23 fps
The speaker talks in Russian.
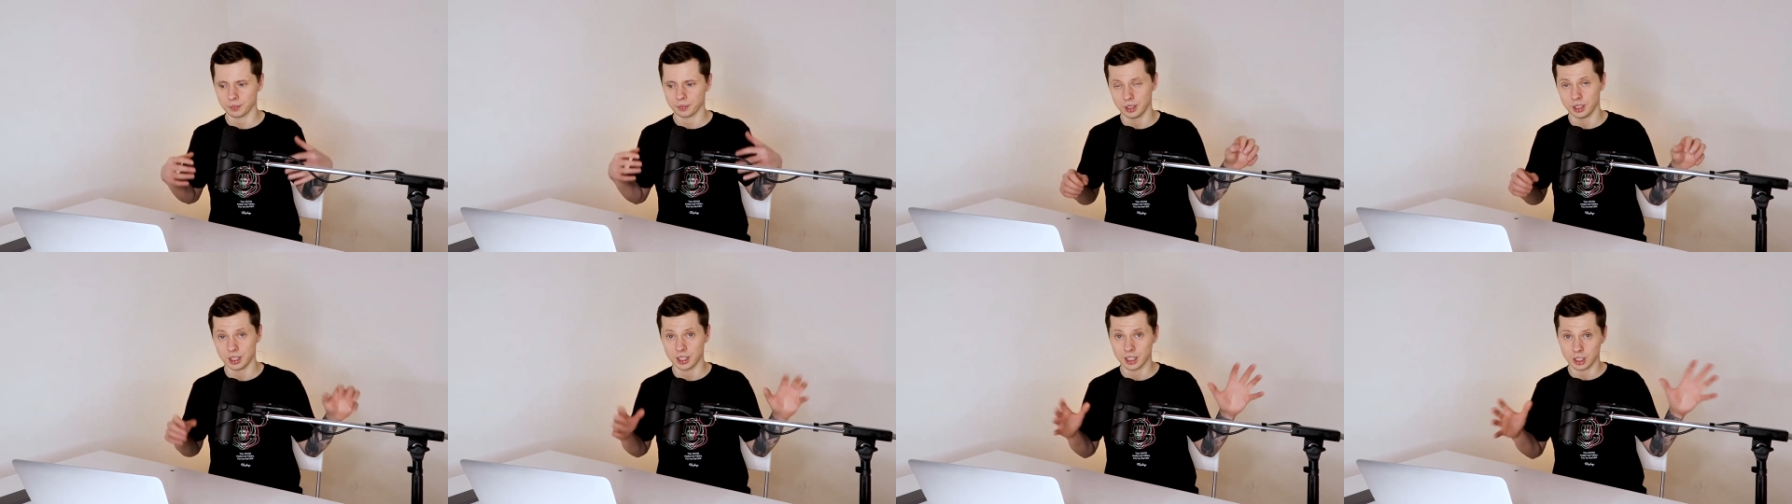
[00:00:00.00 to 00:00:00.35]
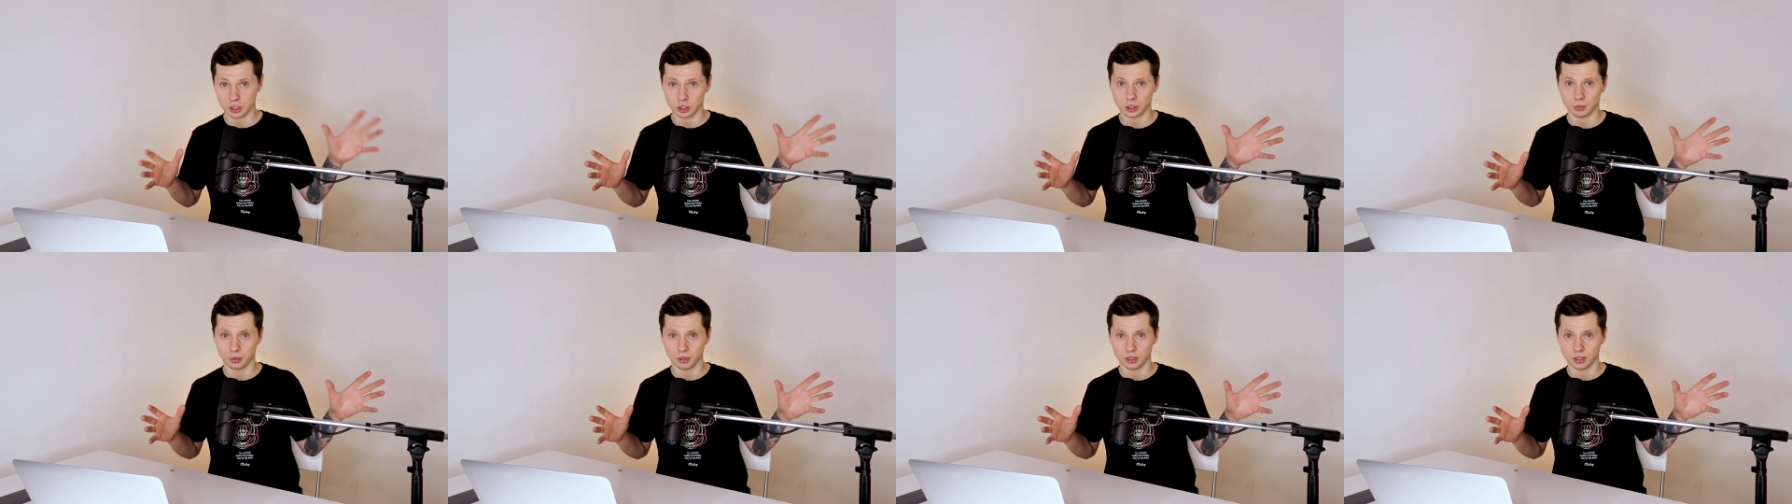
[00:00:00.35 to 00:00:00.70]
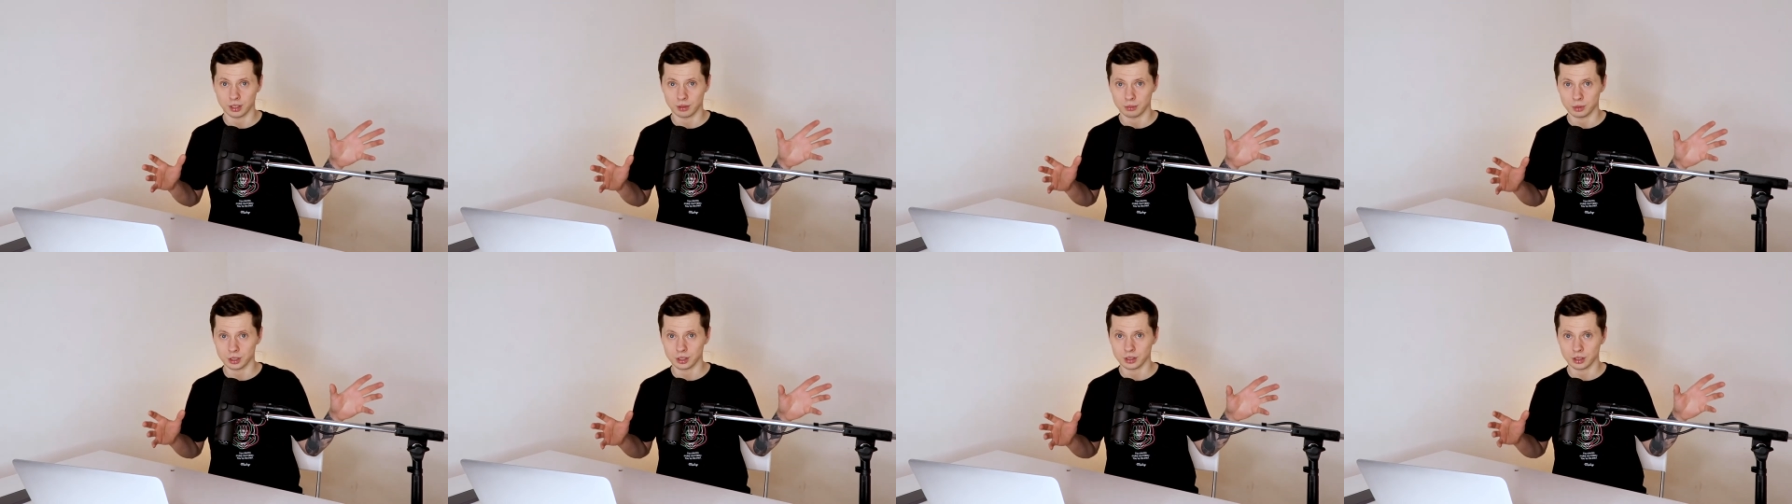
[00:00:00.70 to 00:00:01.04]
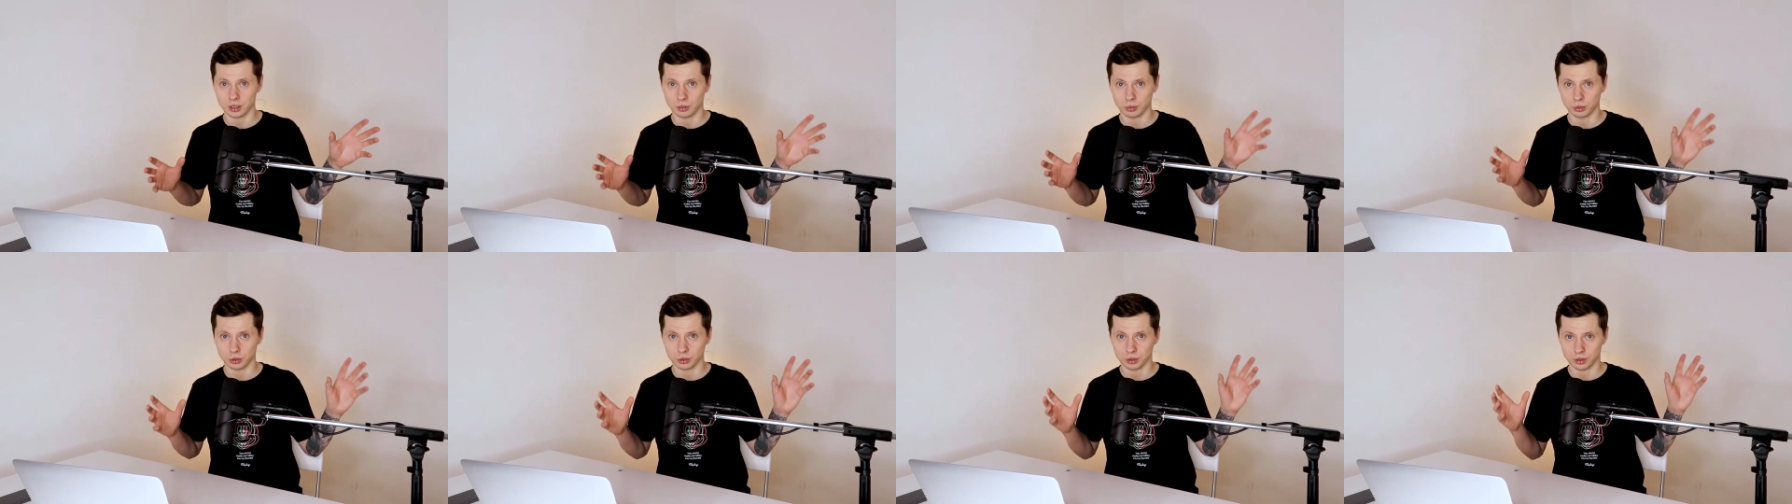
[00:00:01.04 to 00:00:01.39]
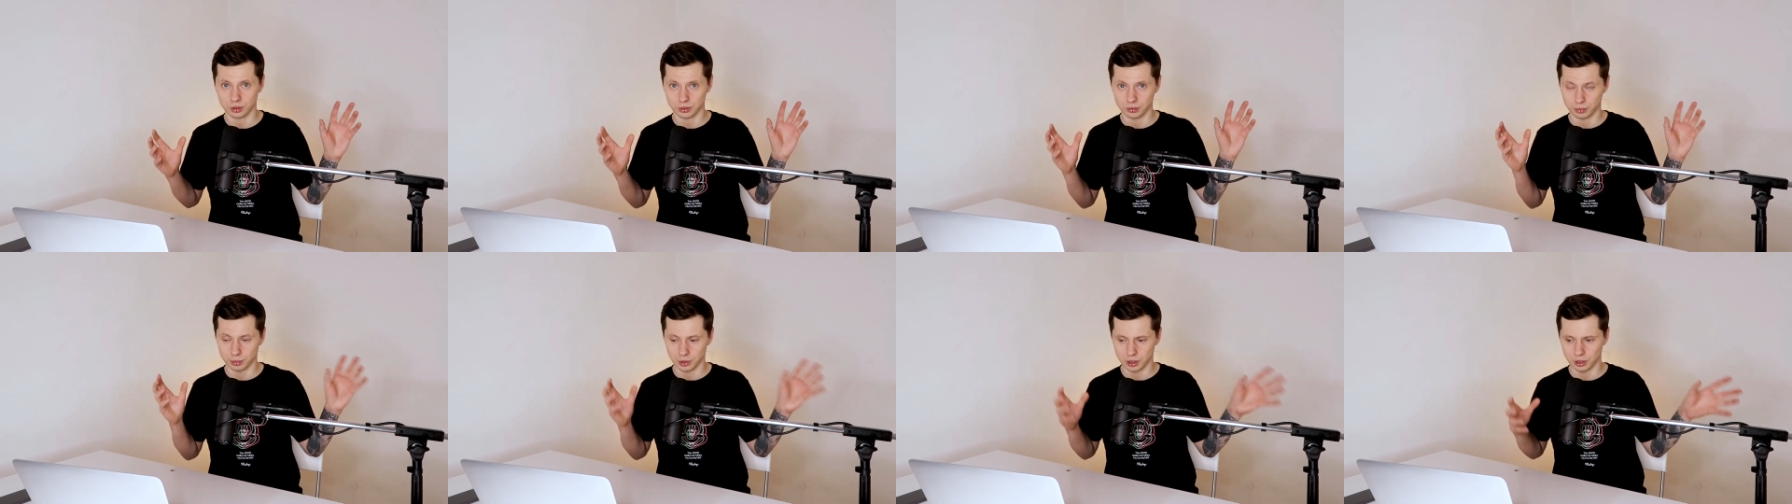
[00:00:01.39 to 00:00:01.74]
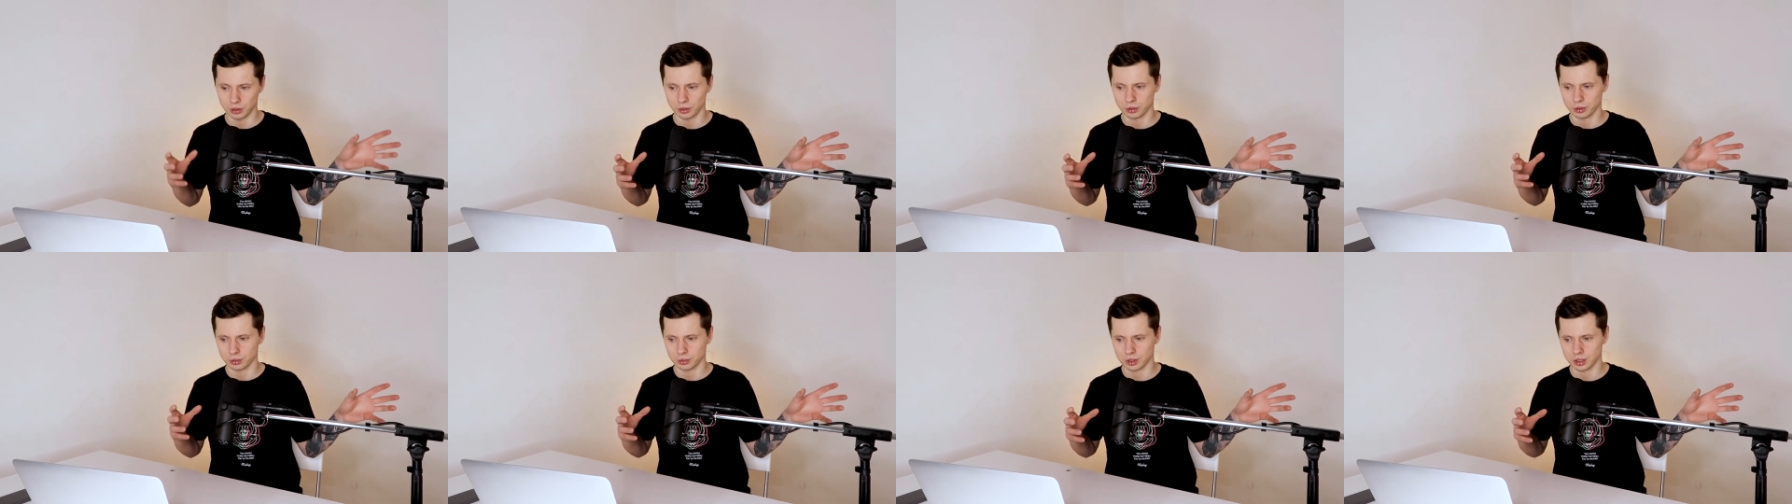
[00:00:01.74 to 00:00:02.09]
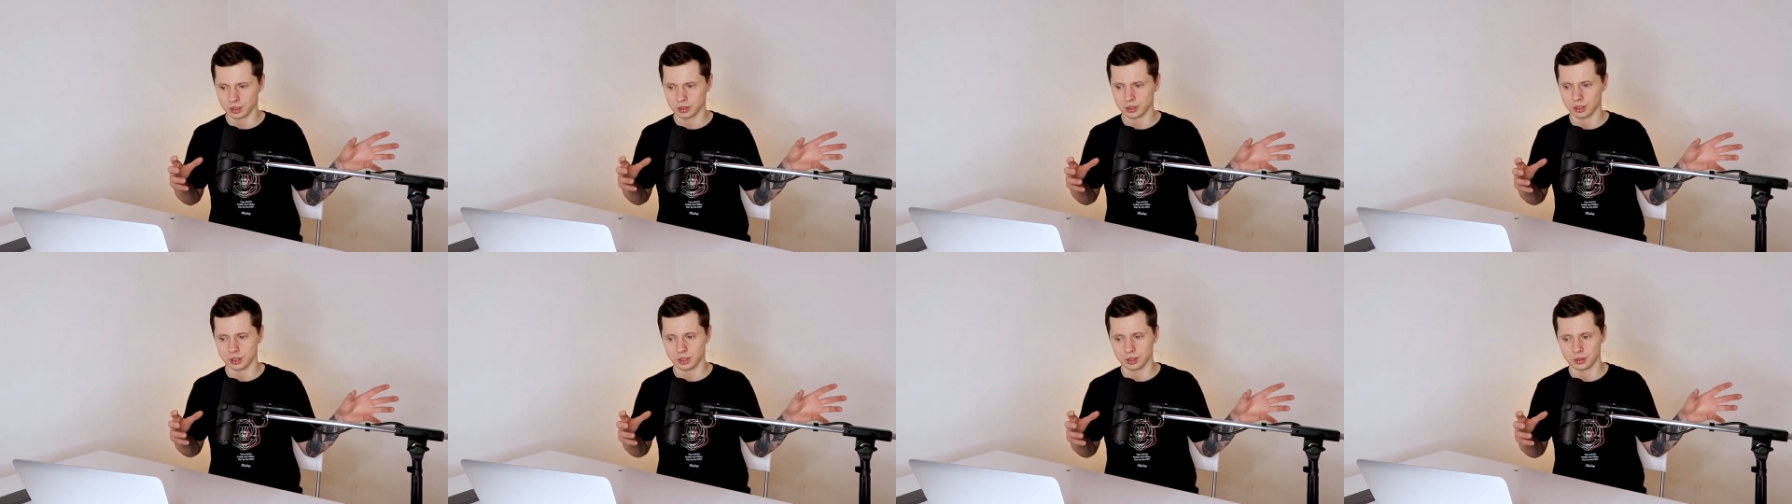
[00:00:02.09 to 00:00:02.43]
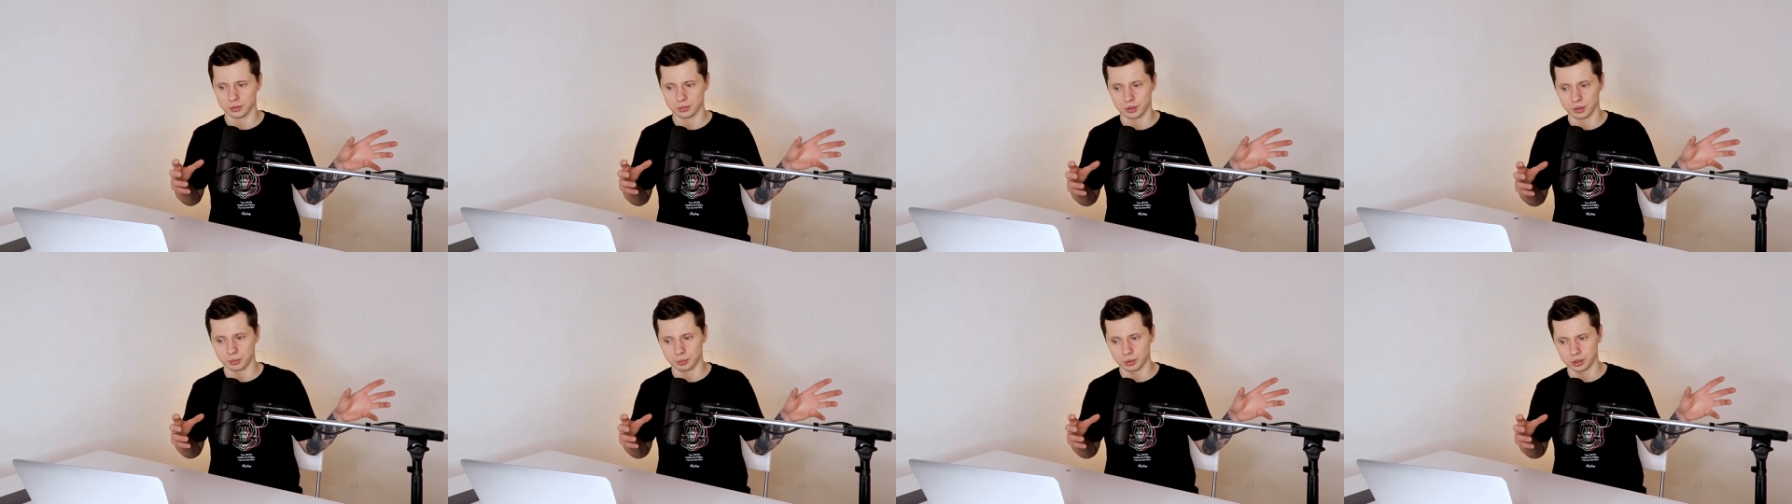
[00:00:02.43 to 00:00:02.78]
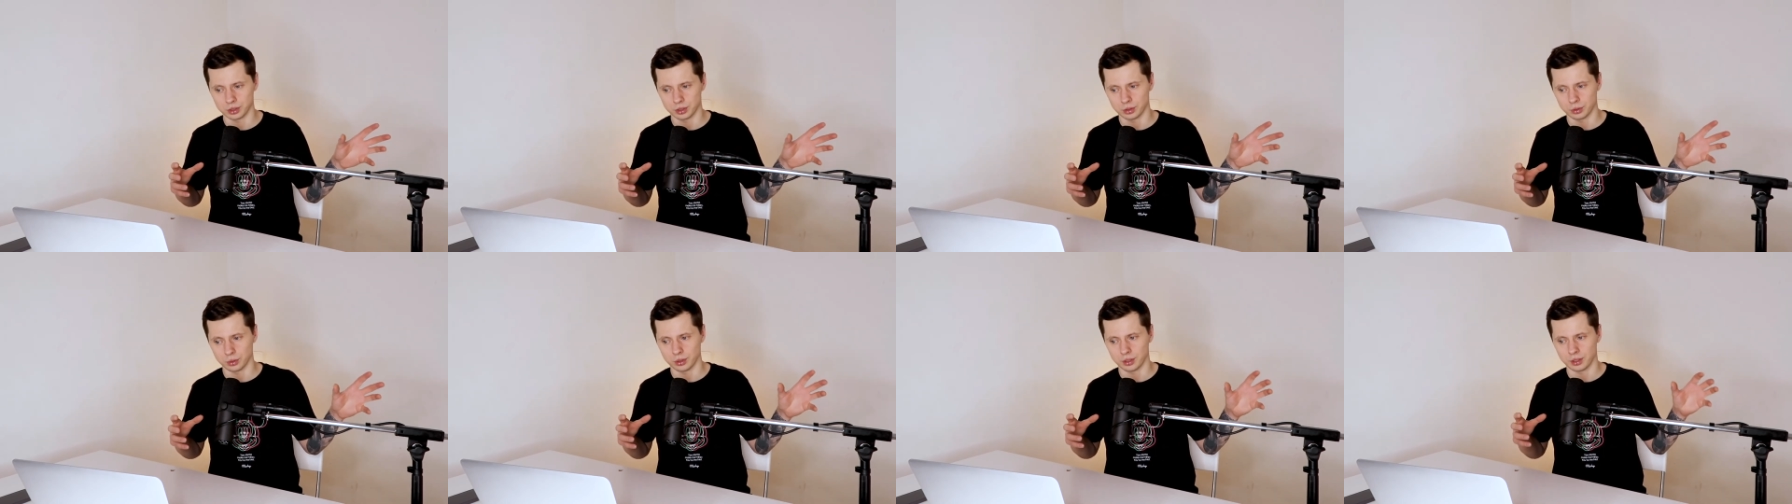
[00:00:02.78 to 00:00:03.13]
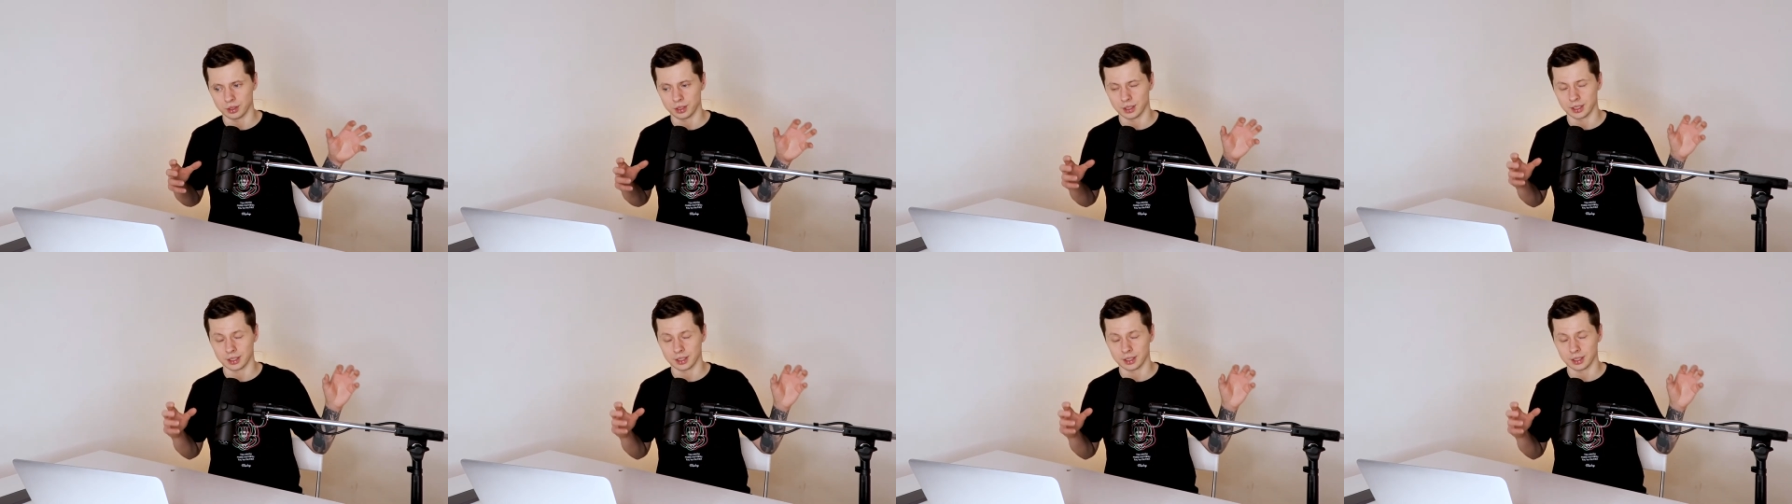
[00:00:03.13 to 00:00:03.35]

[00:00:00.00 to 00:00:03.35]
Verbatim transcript: и каждый программист работает в определенном секторе этого репозитория.